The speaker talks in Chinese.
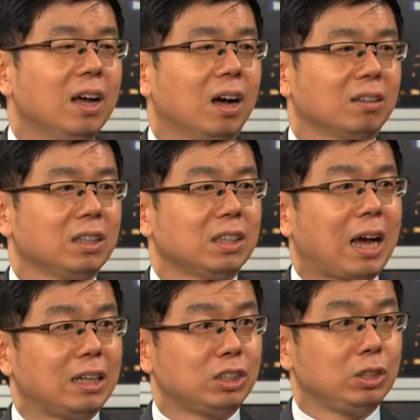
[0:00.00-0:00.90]
好，但是
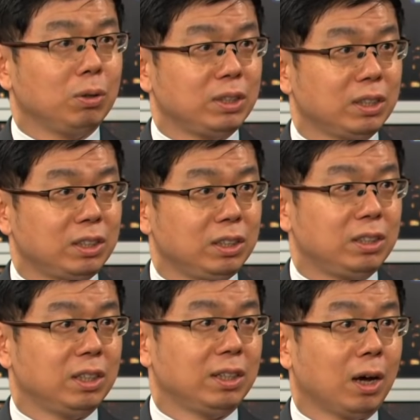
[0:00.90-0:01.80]
还是有一些细
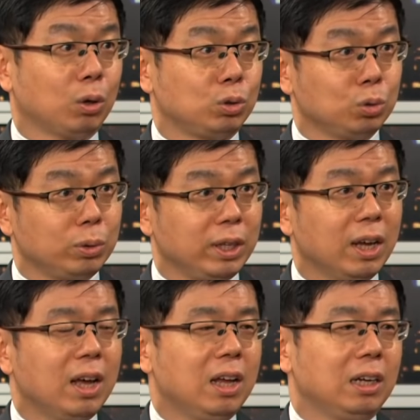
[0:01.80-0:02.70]
节要注意，
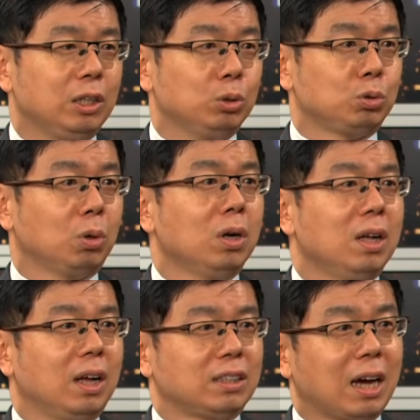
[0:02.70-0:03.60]
比如说
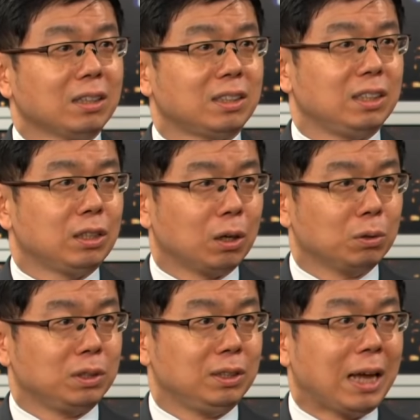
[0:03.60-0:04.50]
长期
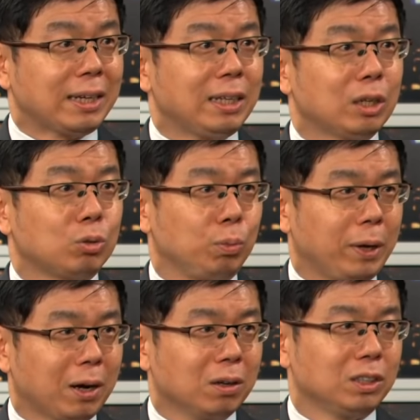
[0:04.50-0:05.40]
投资单一的股
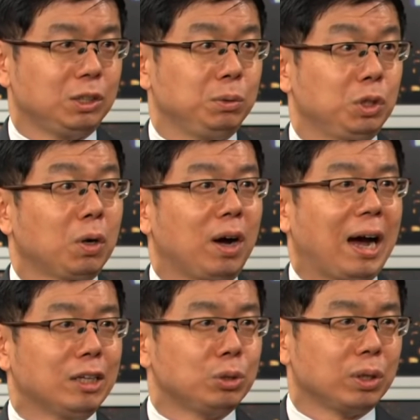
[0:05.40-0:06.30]
票是不是就很
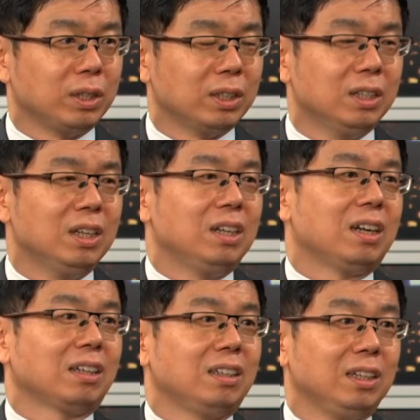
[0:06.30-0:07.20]
安全呢？
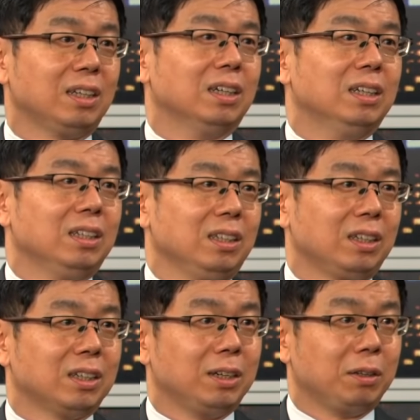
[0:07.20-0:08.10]
那第一个，你
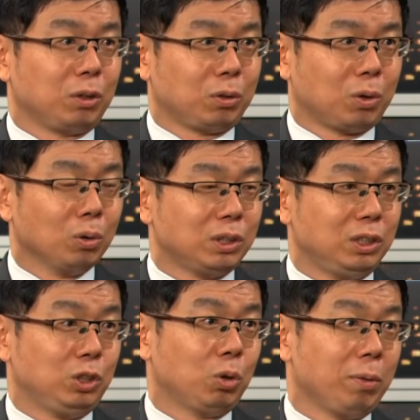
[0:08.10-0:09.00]
可能公
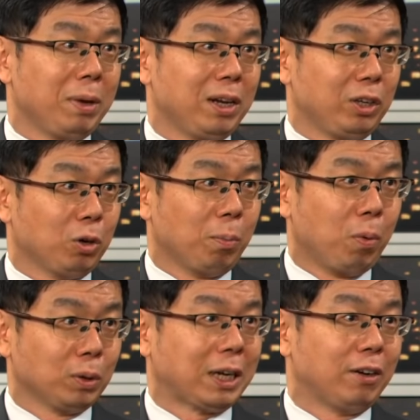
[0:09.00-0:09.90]
司就会面临有
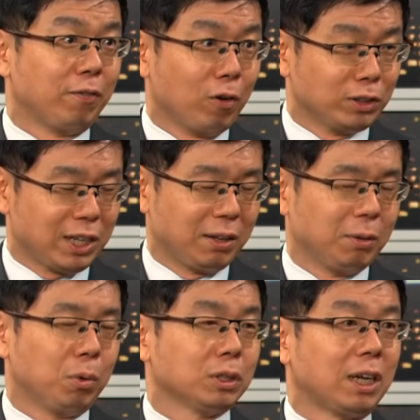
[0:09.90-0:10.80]
破产的风险，
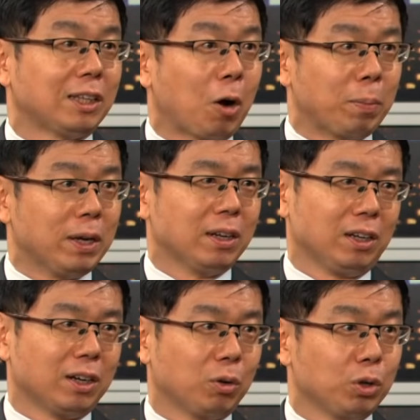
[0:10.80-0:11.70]
破产倒闭，你
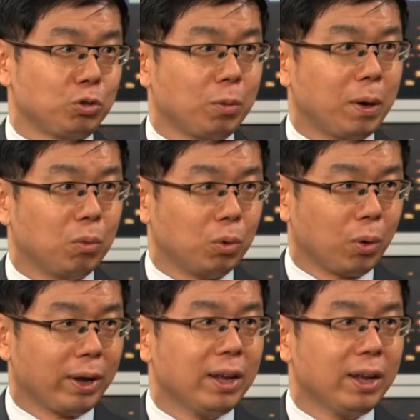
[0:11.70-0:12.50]
可能会血本无归。